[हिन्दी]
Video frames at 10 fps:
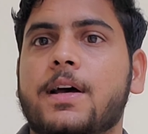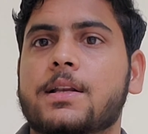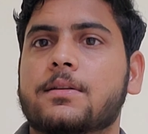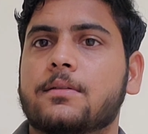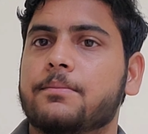हज़ार
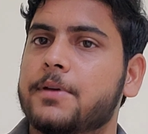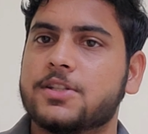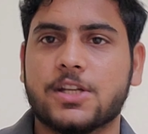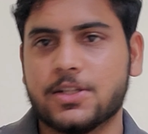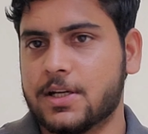पे
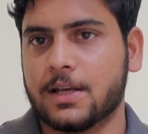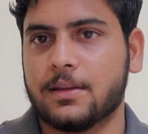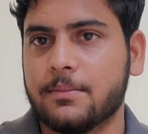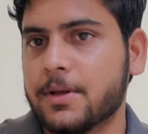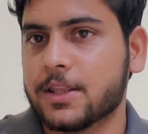चेंज कर
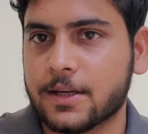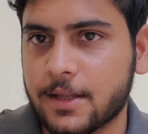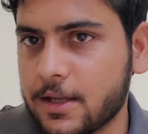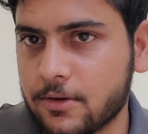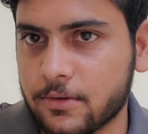दें बेहतर
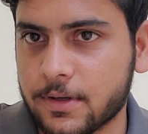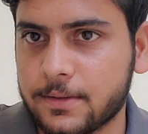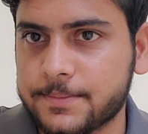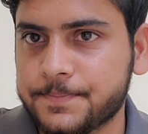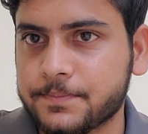यही
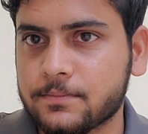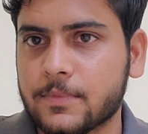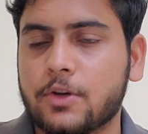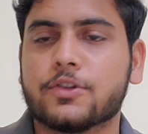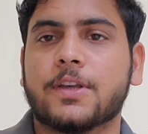होगा
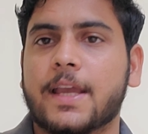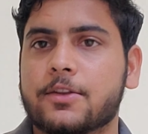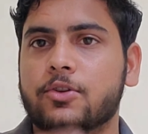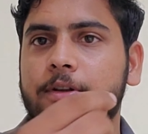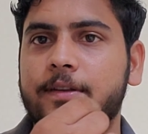उसके
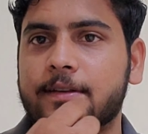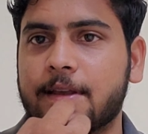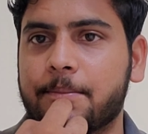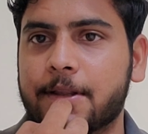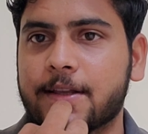एक छोटी सी
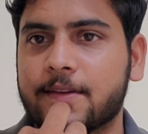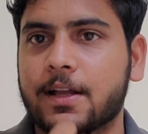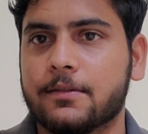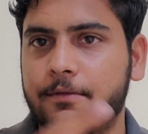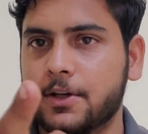एग्जांपल के
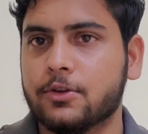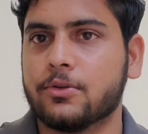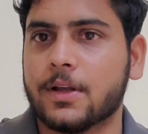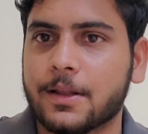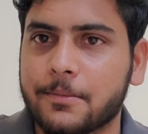साथ वीडियो
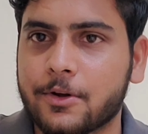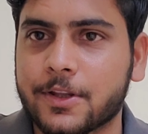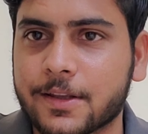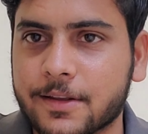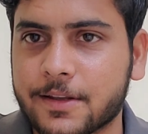थोड़ा लंबा
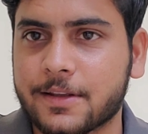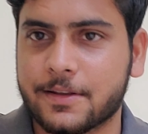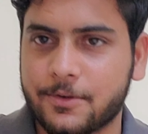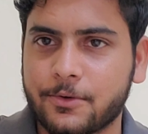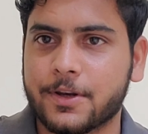होने
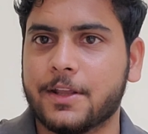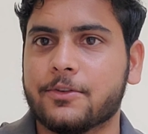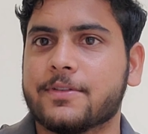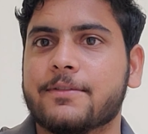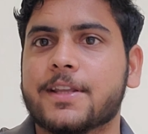हो रही
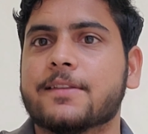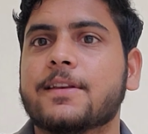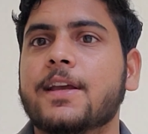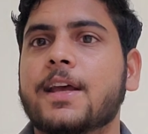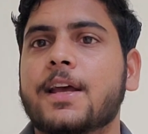है इस वजह
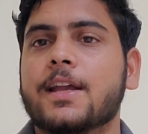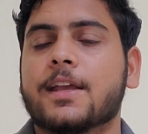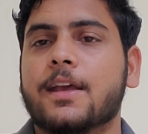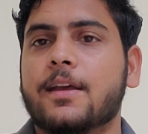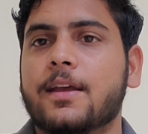से
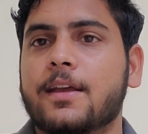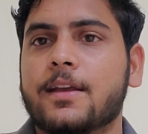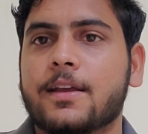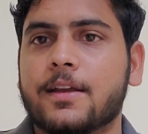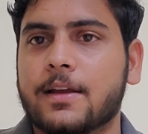
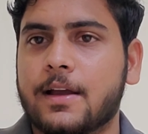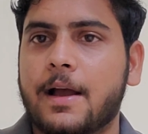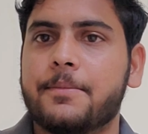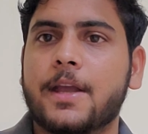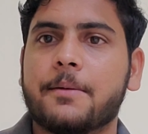कि
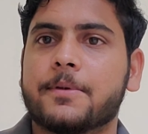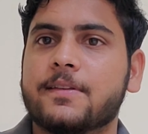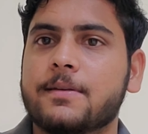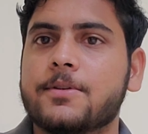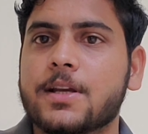अभी आप
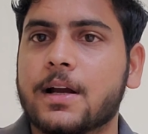किसी भी